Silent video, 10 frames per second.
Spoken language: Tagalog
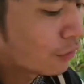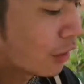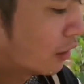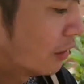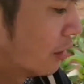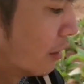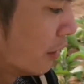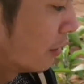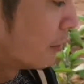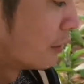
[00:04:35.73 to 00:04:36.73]
ako na
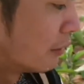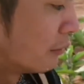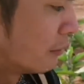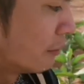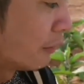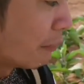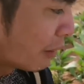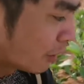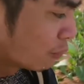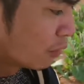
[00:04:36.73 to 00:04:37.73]

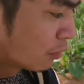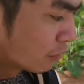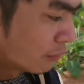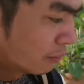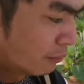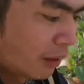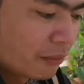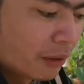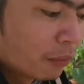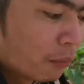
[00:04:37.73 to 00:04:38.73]
may patubong,
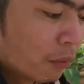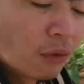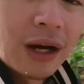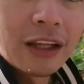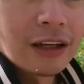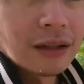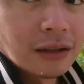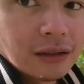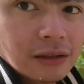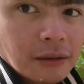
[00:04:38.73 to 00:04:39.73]
may nabubunga na
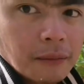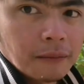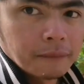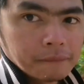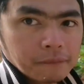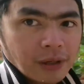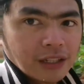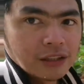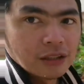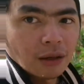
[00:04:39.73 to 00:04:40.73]

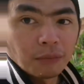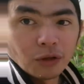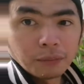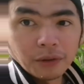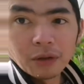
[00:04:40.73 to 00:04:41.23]
vegetable,